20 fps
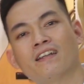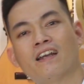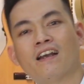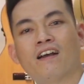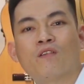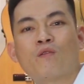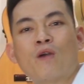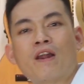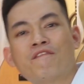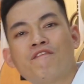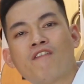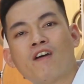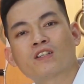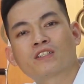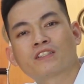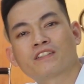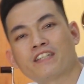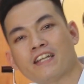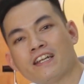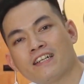One
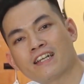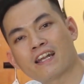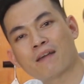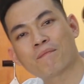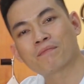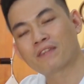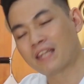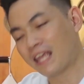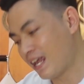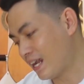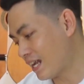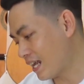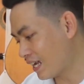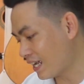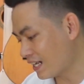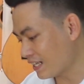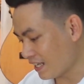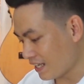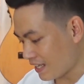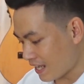Forstrings 5T này
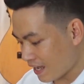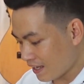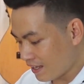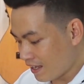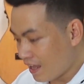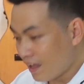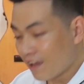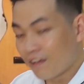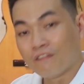các anh chị nhé.